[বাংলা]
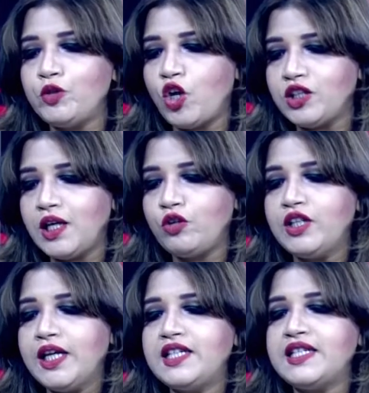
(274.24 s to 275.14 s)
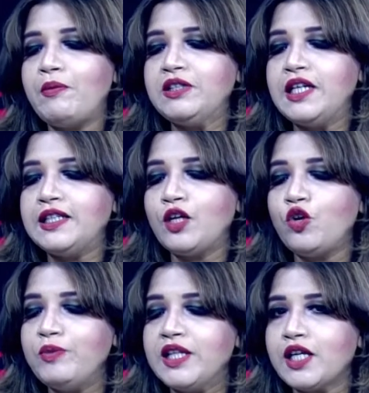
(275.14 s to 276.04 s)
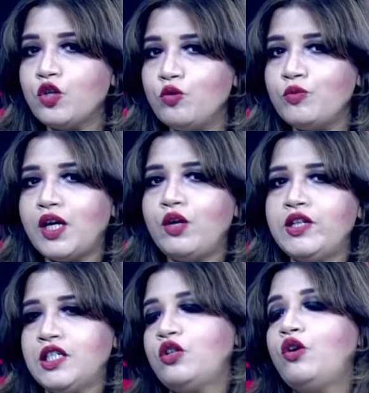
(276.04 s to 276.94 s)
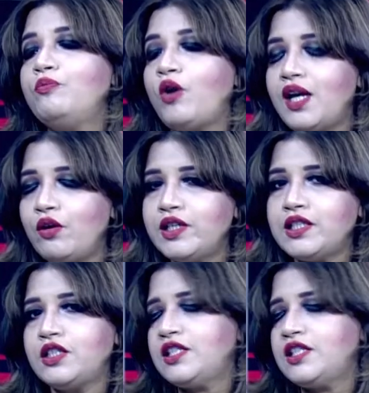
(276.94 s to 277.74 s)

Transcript: হত্যা করে দেখেছি আমাদের নেতাকর্মীদেরকে গুম করা হয়েছে যখন বলা হয়েছে